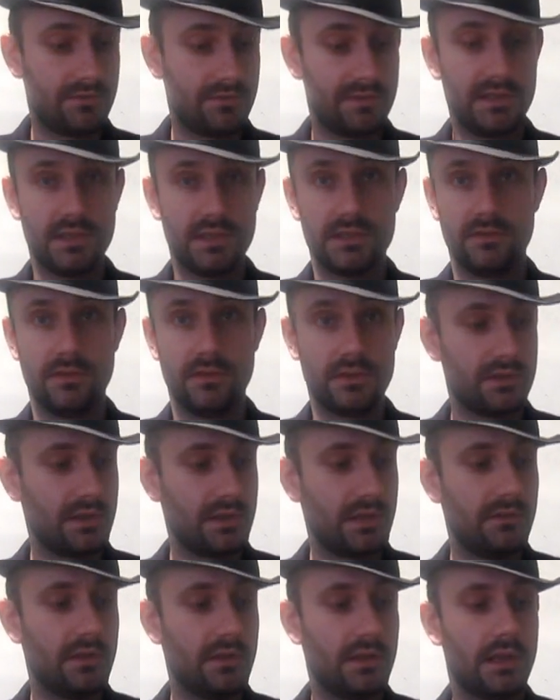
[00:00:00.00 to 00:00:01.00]
все свежие
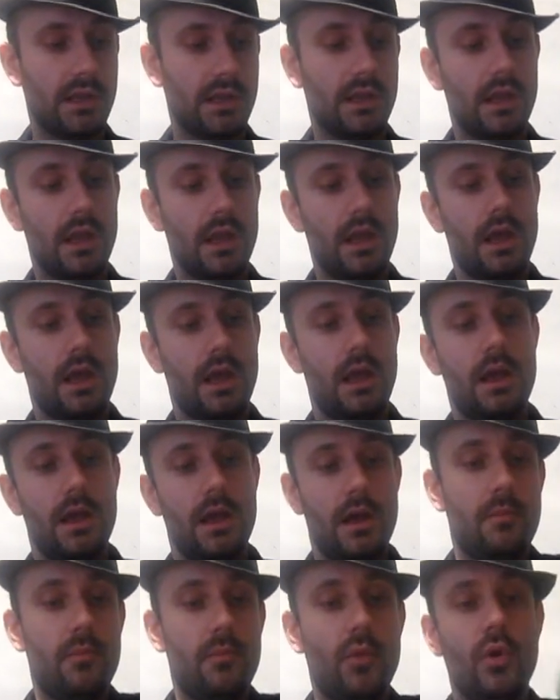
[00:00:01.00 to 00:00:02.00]
новинки
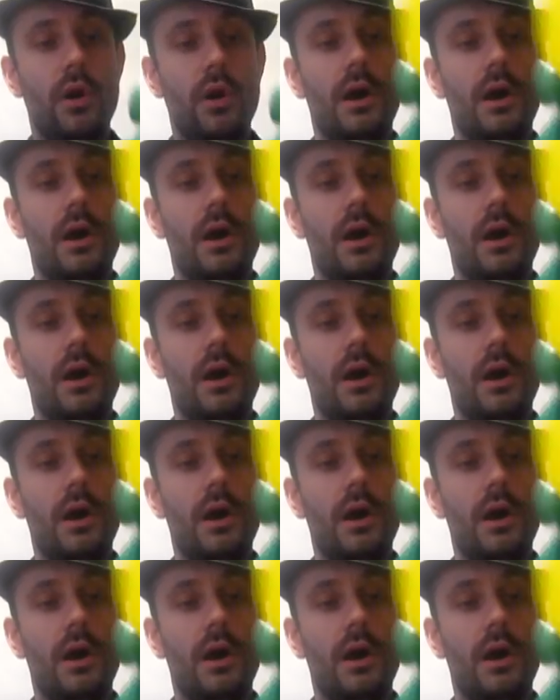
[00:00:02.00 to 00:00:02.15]
по